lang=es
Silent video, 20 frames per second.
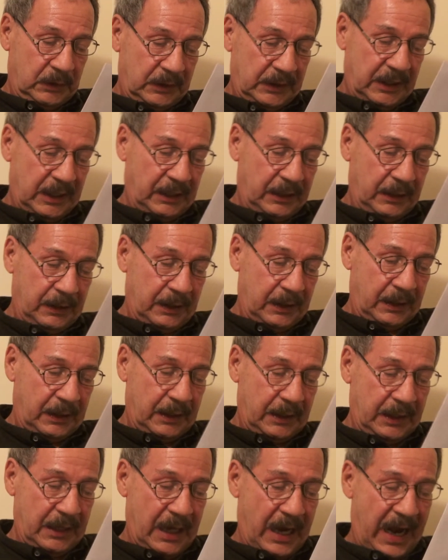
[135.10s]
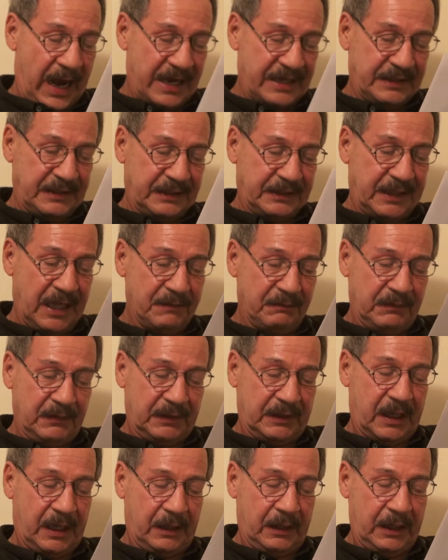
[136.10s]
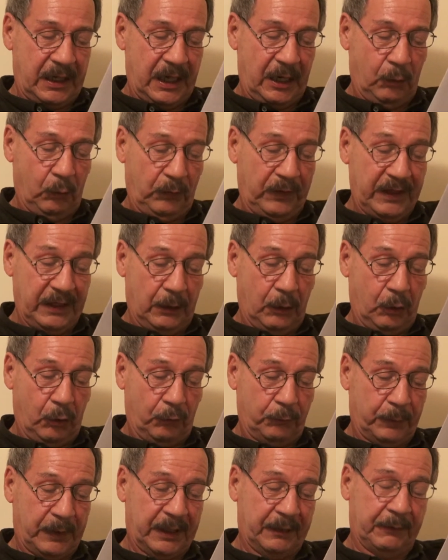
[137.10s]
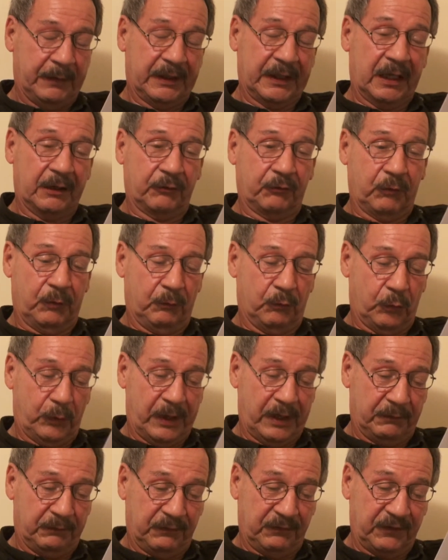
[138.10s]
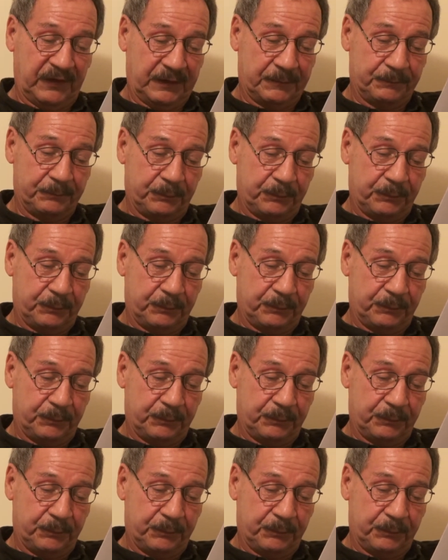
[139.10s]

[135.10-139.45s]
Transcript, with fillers: de e intenta eludirlos para evitar su imprudencia.